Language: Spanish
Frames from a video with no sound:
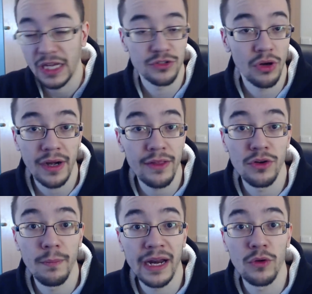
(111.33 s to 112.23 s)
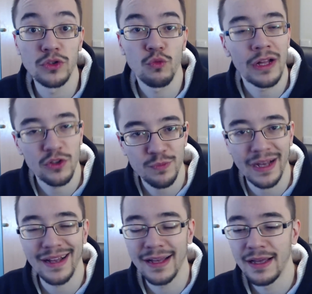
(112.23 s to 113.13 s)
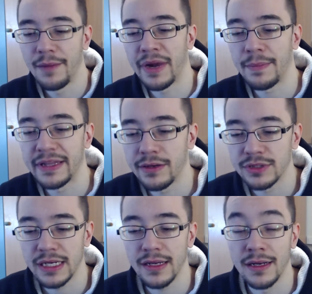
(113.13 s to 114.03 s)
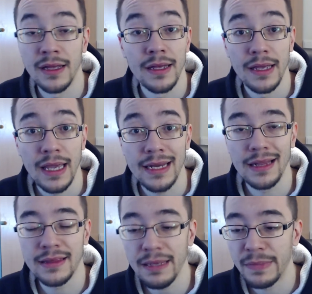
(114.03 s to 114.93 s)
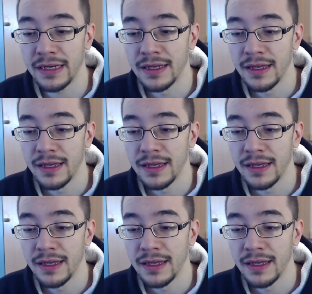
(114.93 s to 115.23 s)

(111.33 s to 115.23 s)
Solo he querido nombrar unos cuantos para, meteros en, en el tema.